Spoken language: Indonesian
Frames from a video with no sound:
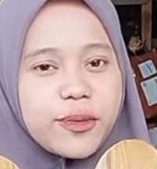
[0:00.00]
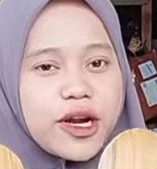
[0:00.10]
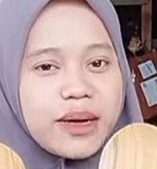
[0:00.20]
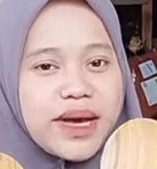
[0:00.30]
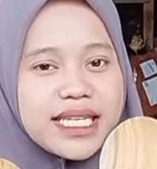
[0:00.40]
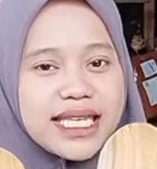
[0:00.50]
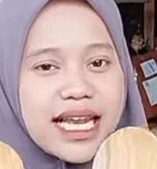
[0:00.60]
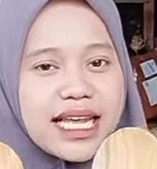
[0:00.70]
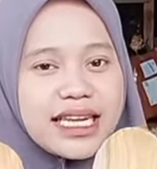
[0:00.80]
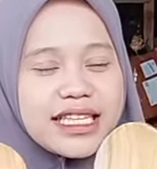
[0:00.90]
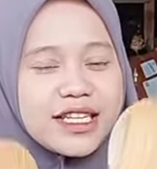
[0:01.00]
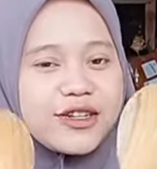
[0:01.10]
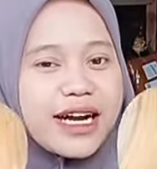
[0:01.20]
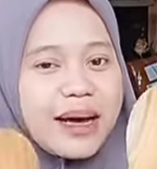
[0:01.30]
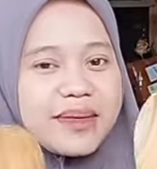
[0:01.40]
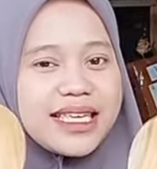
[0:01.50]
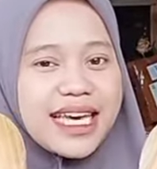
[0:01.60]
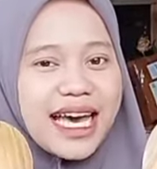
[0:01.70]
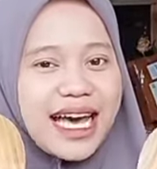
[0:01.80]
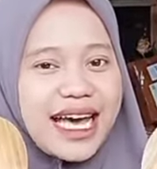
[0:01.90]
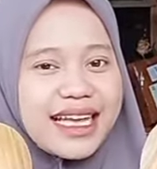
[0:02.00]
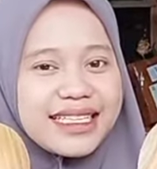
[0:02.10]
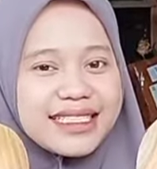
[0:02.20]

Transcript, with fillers: produk bestseller di toko kami ya.